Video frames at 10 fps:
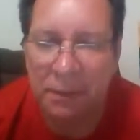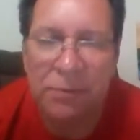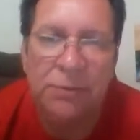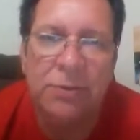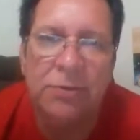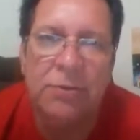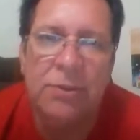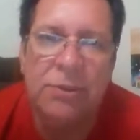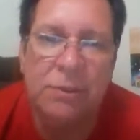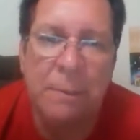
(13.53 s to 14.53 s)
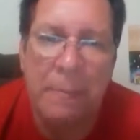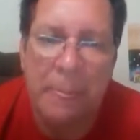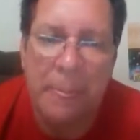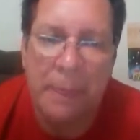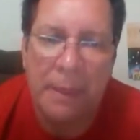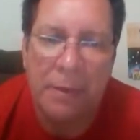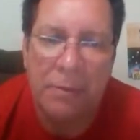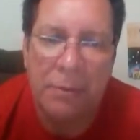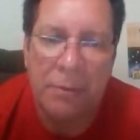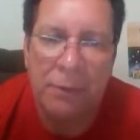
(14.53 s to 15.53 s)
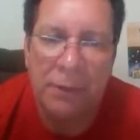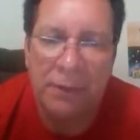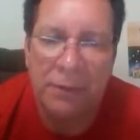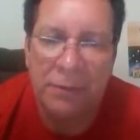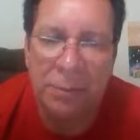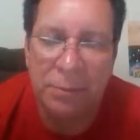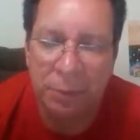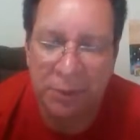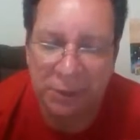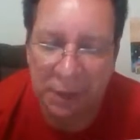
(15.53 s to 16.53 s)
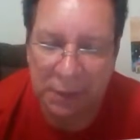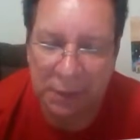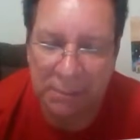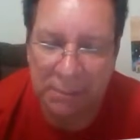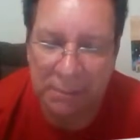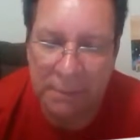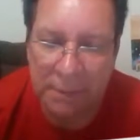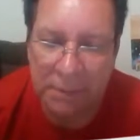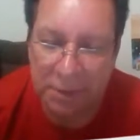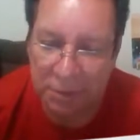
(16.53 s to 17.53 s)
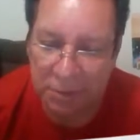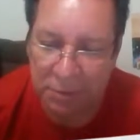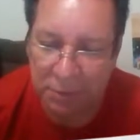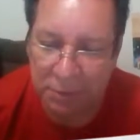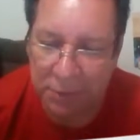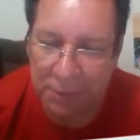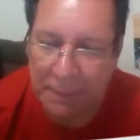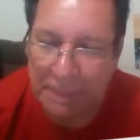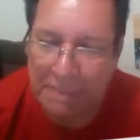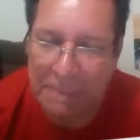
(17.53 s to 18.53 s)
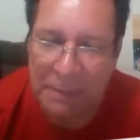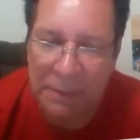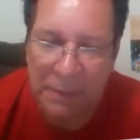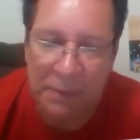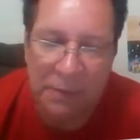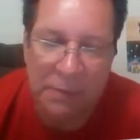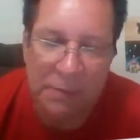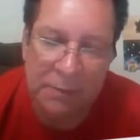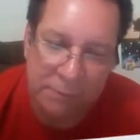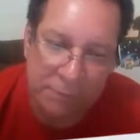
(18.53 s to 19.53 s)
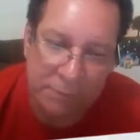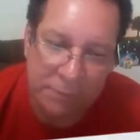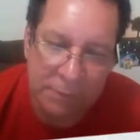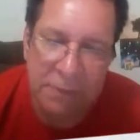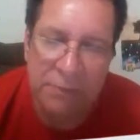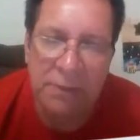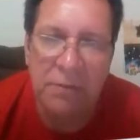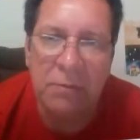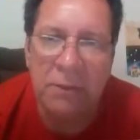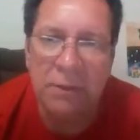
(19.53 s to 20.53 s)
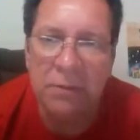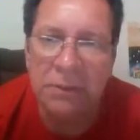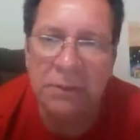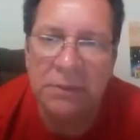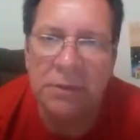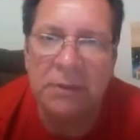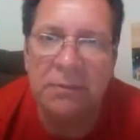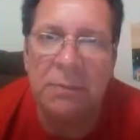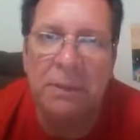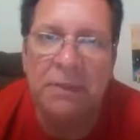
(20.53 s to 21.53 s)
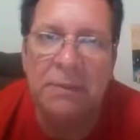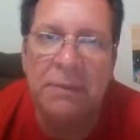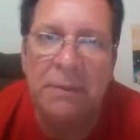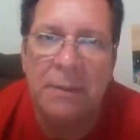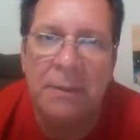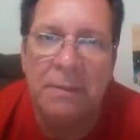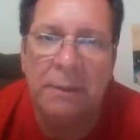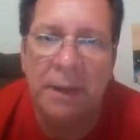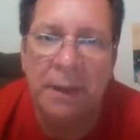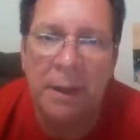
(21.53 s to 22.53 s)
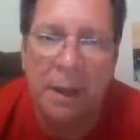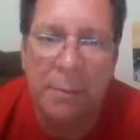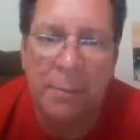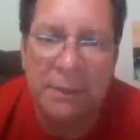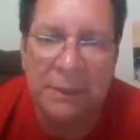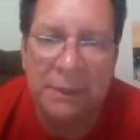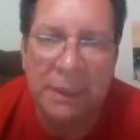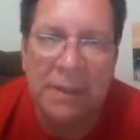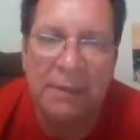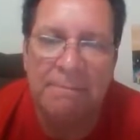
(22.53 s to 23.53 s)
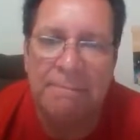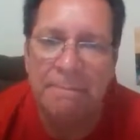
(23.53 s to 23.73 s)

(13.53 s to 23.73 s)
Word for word: No vídeo de hoje, eu vou falar sobre um projeto que eu já desenvolvi e de vez em quando algumas escolas me pedem para apresentar